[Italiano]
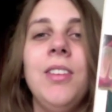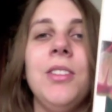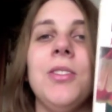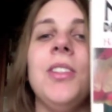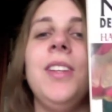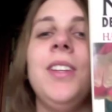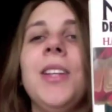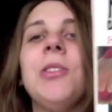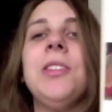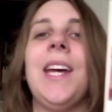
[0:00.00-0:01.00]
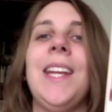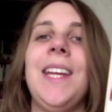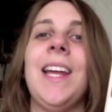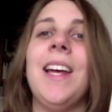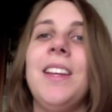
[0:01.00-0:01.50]
Io sono arrivata tutta
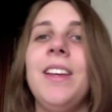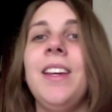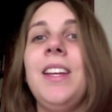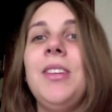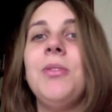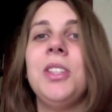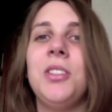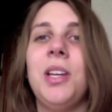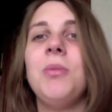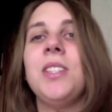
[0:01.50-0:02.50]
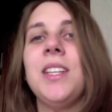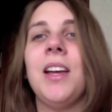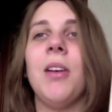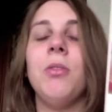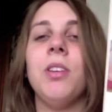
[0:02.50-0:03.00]
carina e non vedo
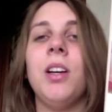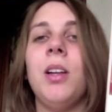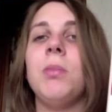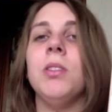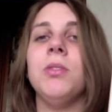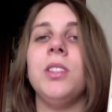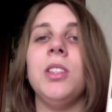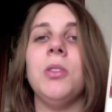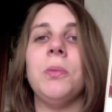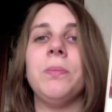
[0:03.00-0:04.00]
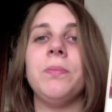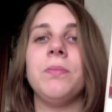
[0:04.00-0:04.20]
Nausicaa, lui fa, l'abbiamo finito.